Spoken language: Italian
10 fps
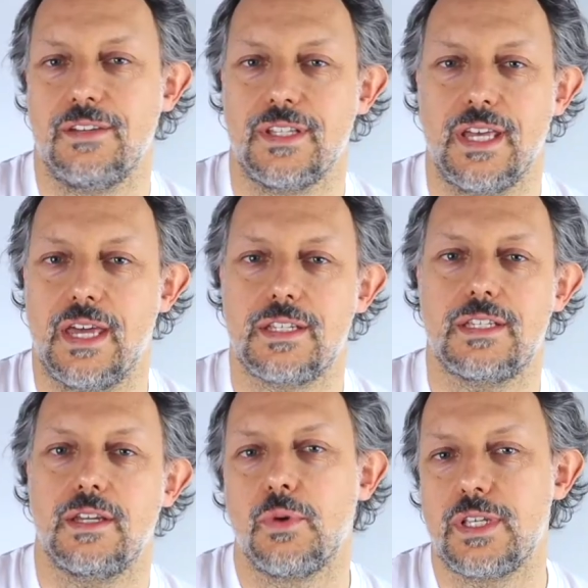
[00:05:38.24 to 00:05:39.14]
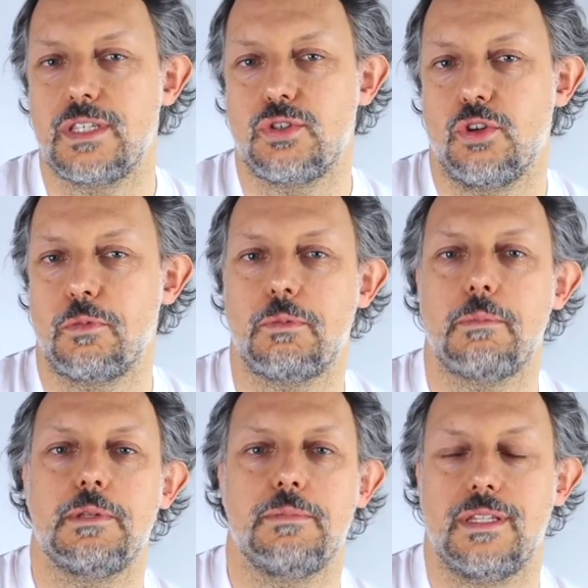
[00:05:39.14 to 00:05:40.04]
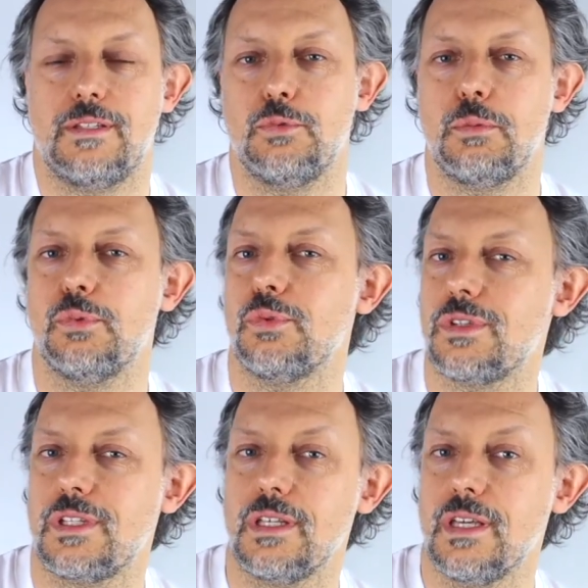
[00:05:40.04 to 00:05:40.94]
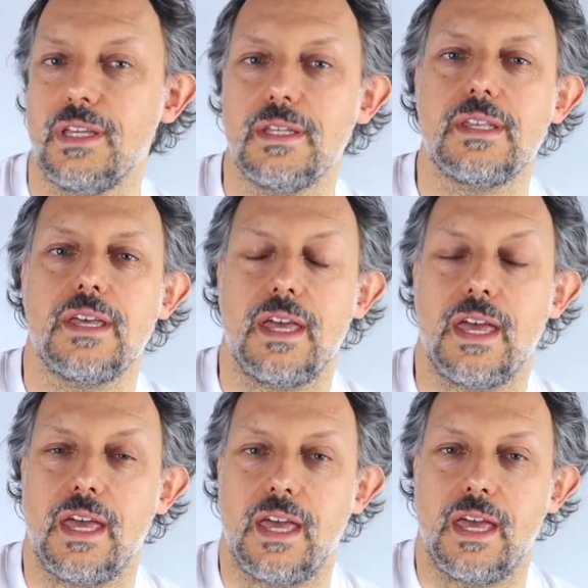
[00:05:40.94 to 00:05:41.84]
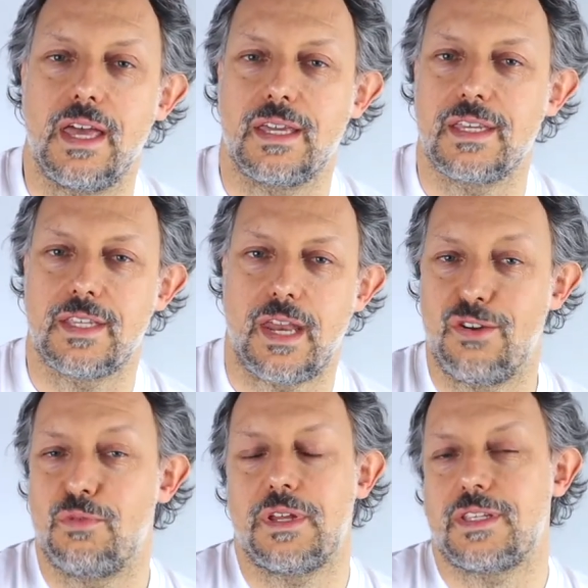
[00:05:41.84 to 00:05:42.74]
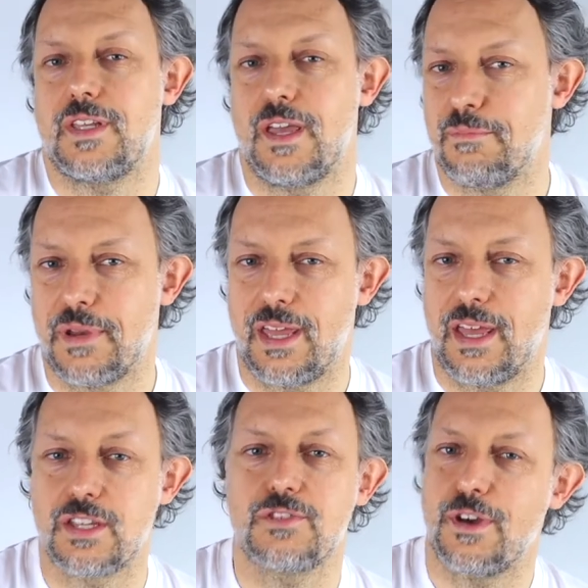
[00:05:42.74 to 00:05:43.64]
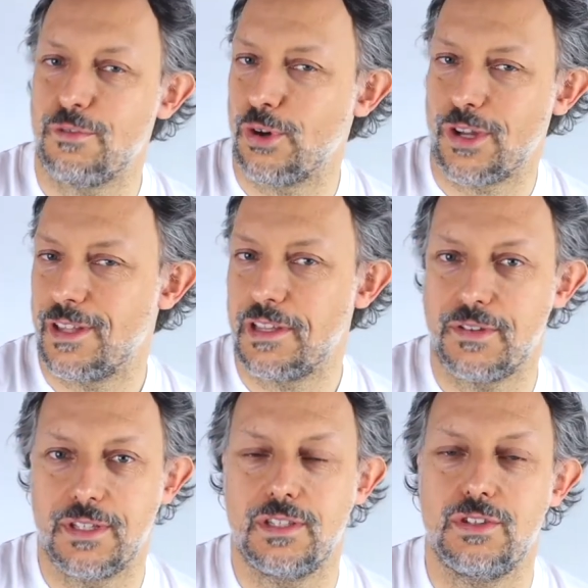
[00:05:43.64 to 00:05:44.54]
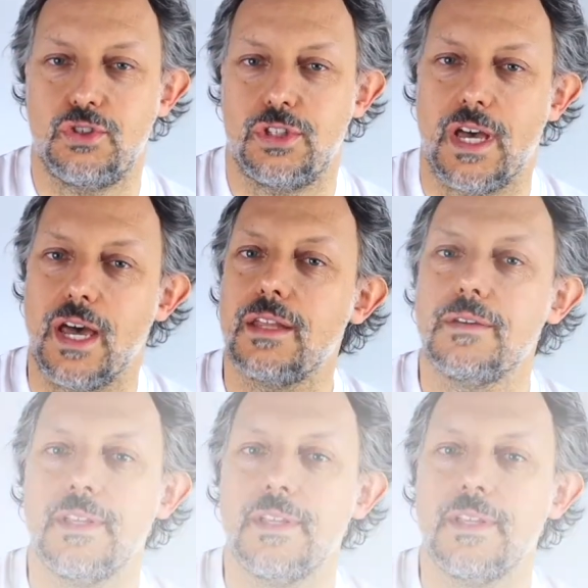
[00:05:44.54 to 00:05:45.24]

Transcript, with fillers: rivedersi. Questi sono probabilmente due punti eh, che saranno per sempre a sfavore degli eventi digitali.